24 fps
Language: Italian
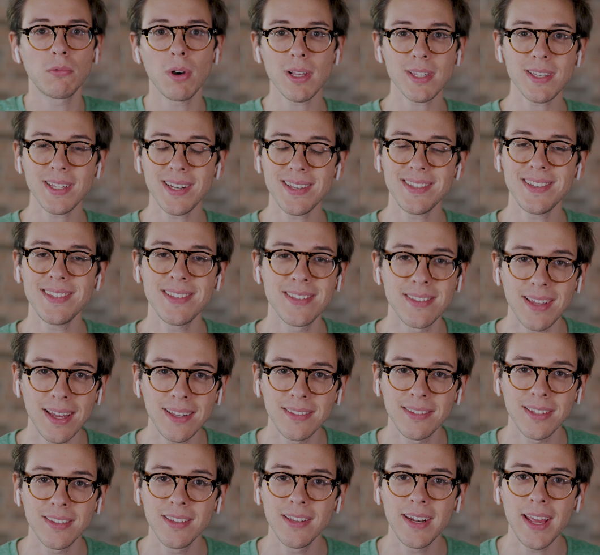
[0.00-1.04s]
quasi
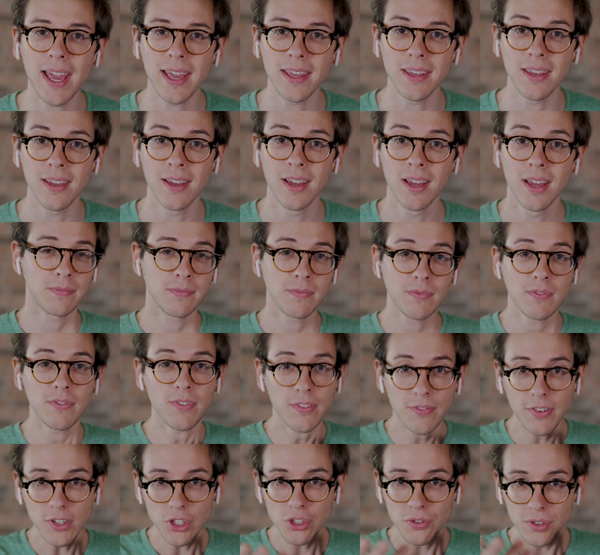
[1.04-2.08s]
inesistente direi.
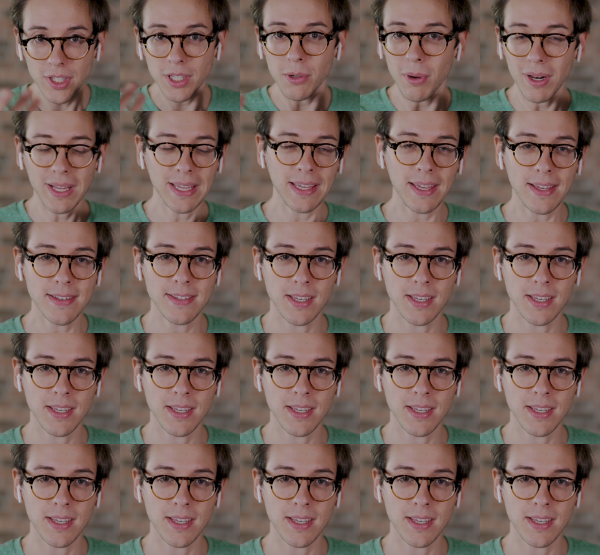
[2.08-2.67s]
Vi faccio vedere qualche